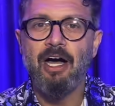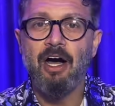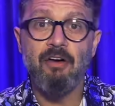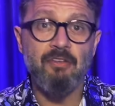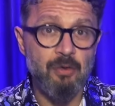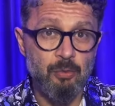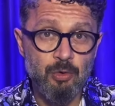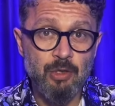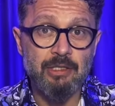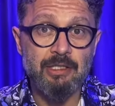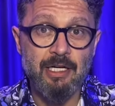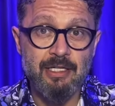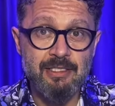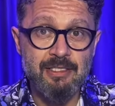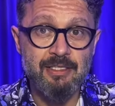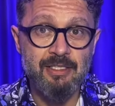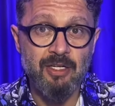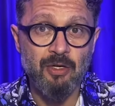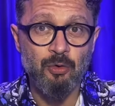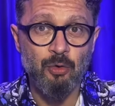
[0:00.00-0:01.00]
hava bu kadar
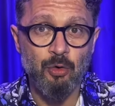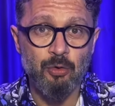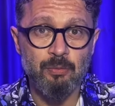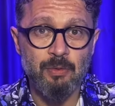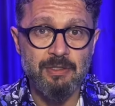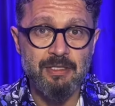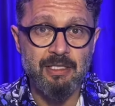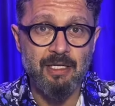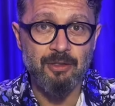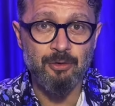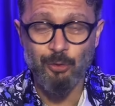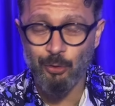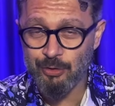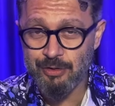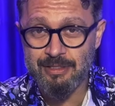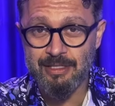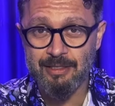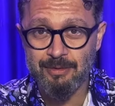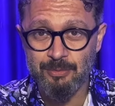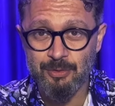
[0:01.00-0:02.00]
sıcak olmasa
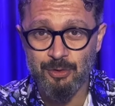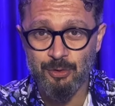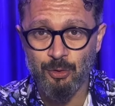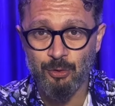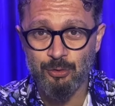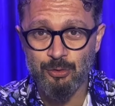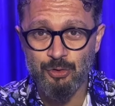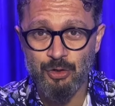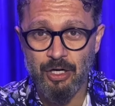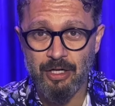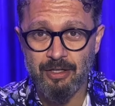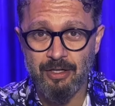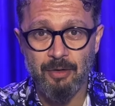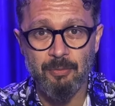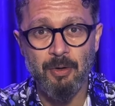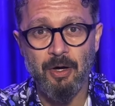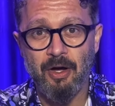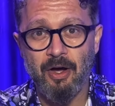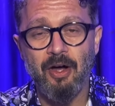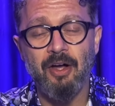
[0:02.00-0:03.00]
gözlerimiz dolacak
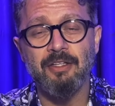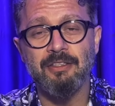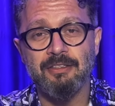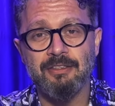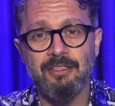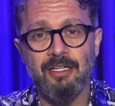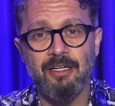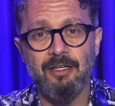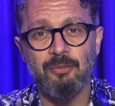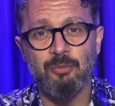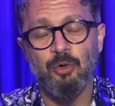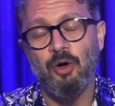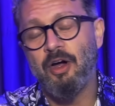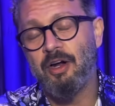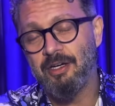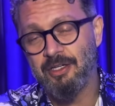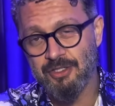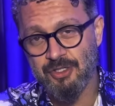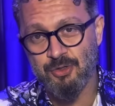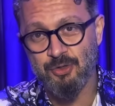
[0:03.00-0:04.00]
ama anında
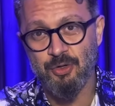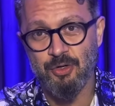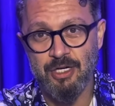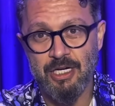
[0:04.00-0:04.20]
buharlaşıyor